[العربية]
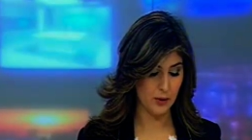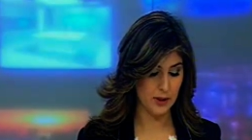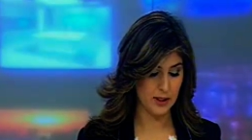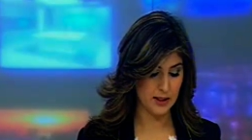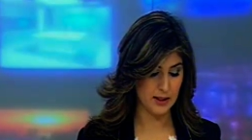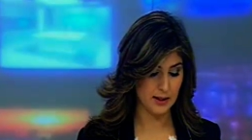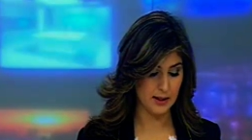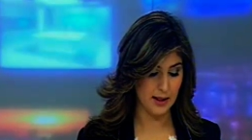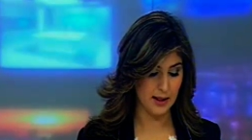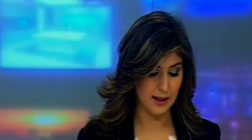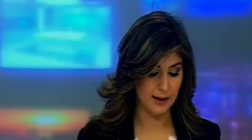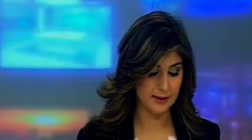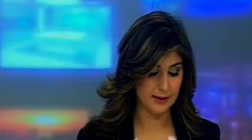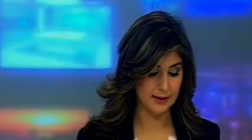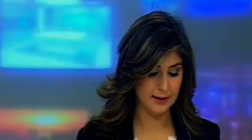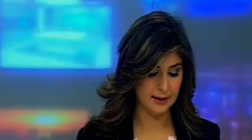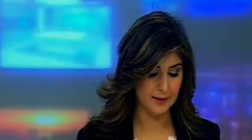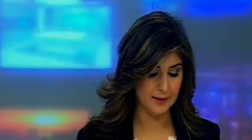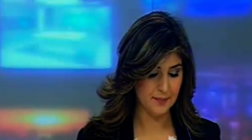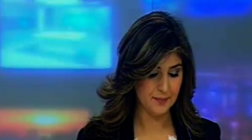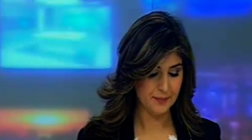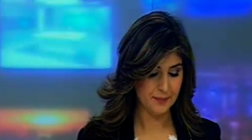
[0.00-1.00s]
أو
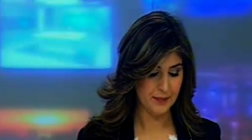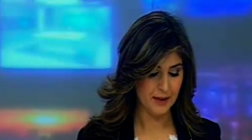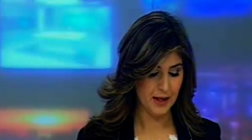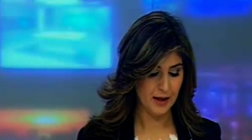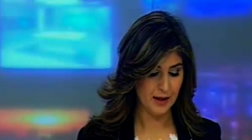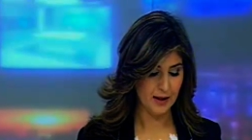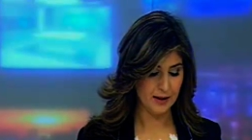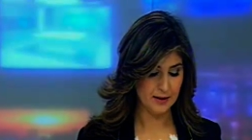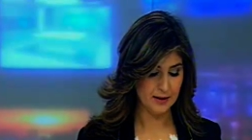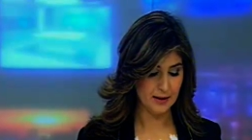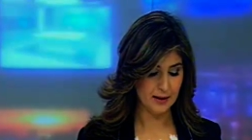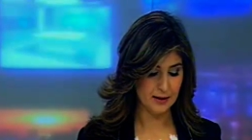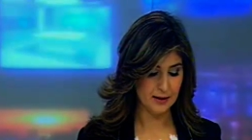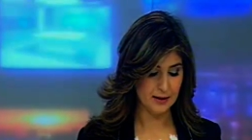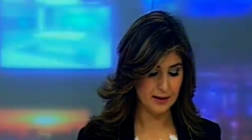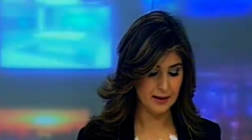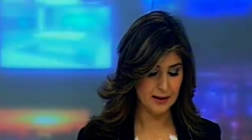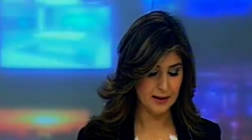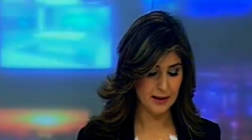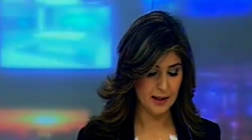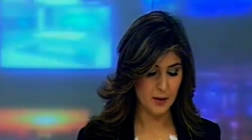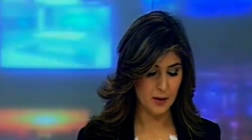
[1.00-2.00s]
للصناعات
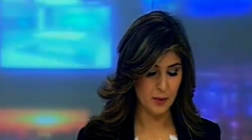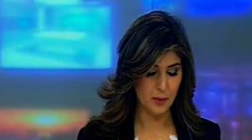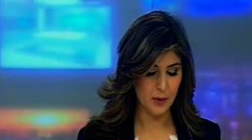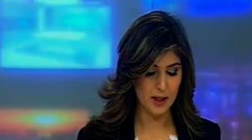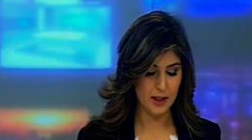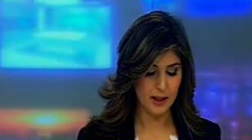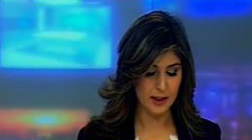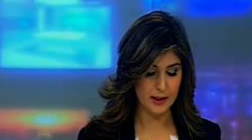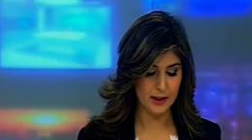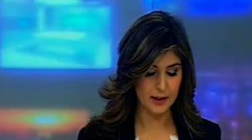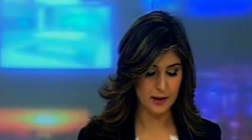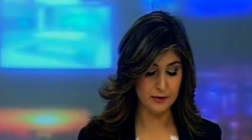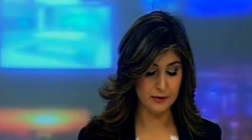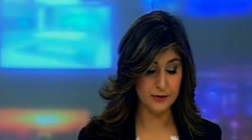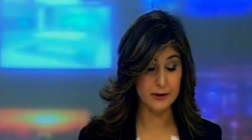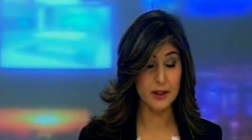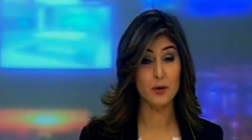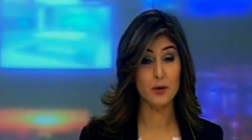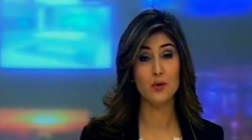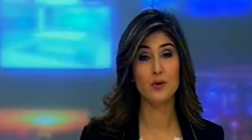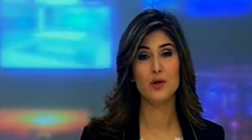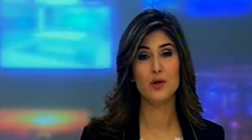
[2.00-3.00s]
التقليدية
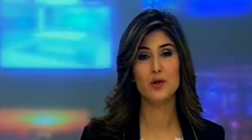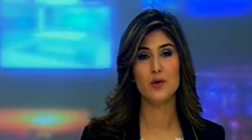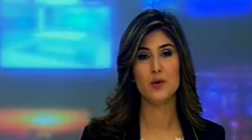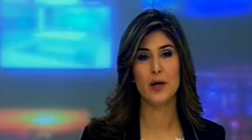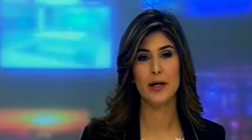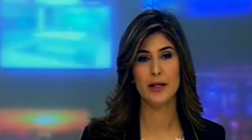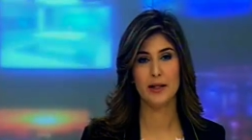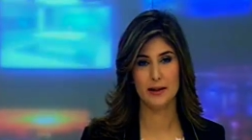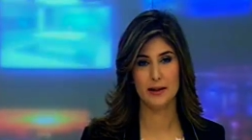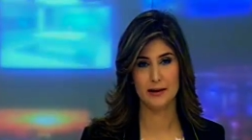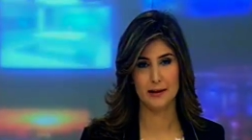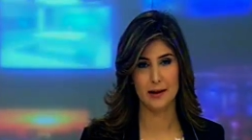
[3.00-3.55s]
والحرف تقول